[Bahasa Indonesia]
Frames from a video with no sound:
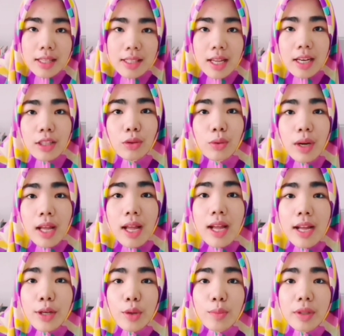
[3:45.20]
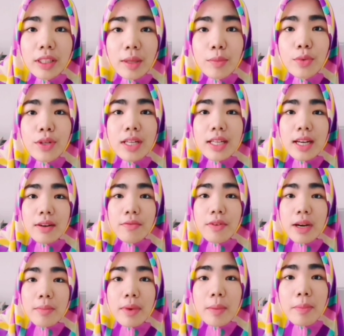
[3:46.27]
Saat itulah Hanum bertemu dengan
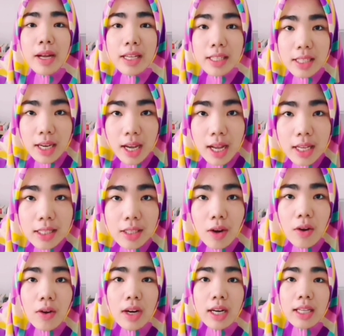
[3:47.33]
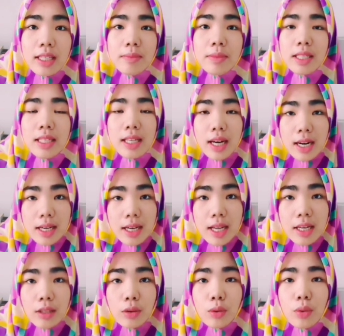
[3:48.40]
Fatma Pasha, seorang imigran
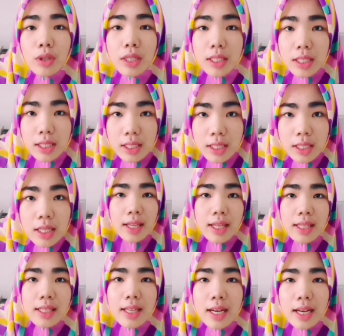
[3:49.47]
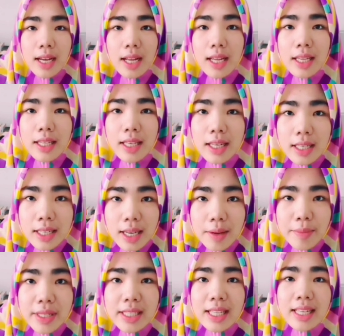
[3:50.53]
dari Turki yang akhirnya
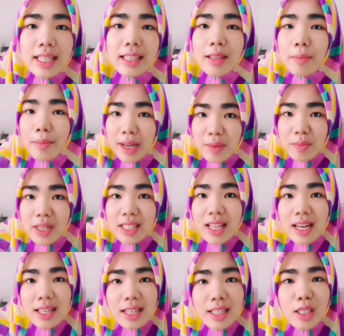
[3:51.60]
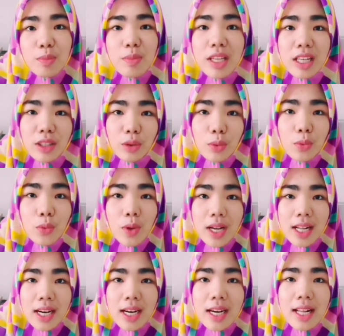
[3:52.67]
menjadi teman perjalanan
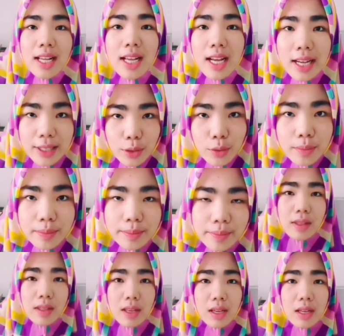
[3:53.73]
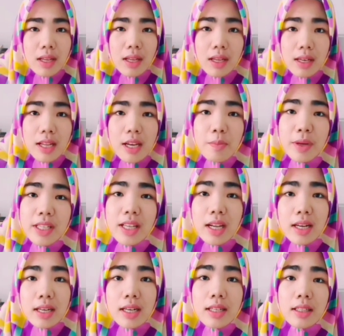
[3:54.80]
spiritual Hanum. Dari
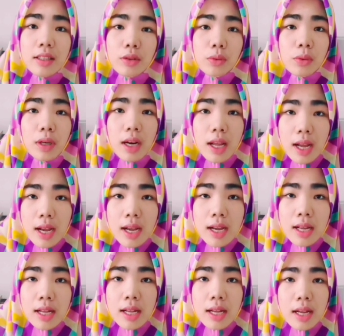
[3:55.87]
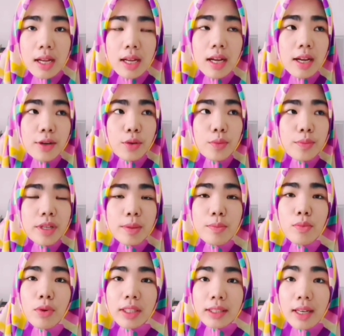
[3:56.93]
perjalanan itulah Hanum
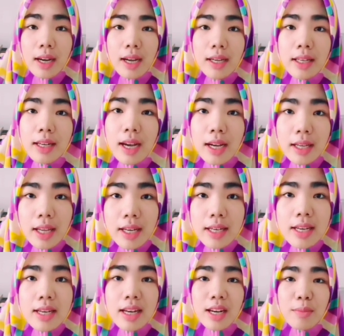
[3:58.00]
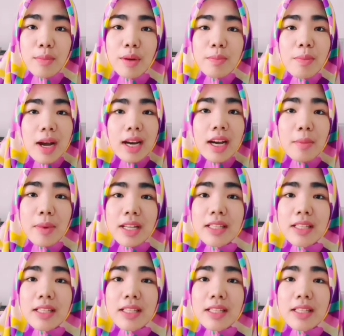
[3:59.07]
dibuat terkaget-kaget dengan berbagai